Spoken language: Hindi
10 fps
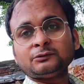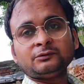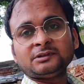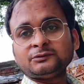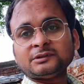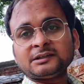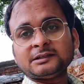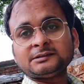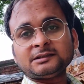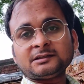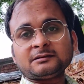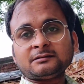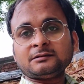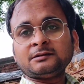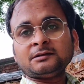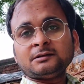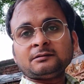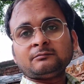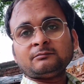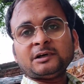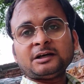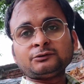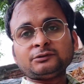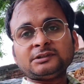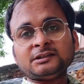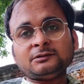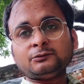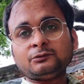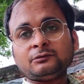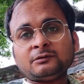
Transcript: तो उनके जो है कहते ना भाव जो थे वो